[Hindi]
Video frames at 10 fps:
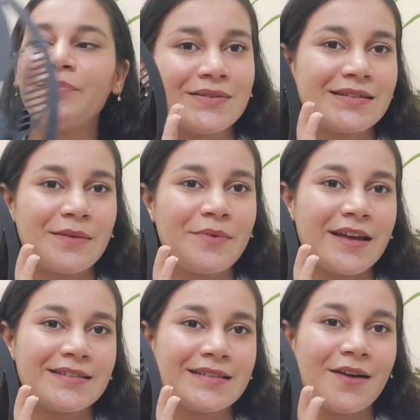इसका
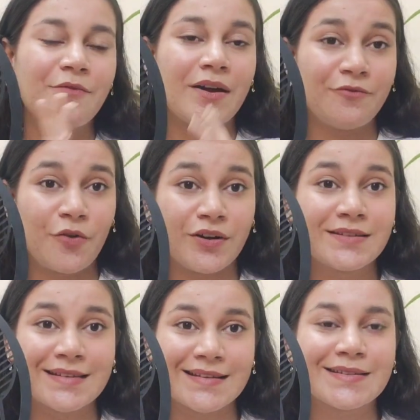प्राइस था
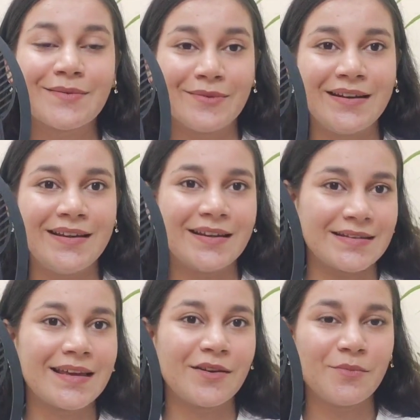146 ओनली
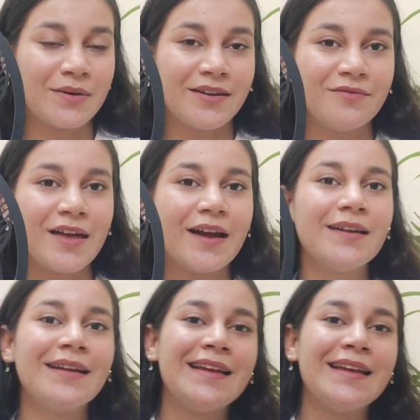यस कैन यू बिलीव दैट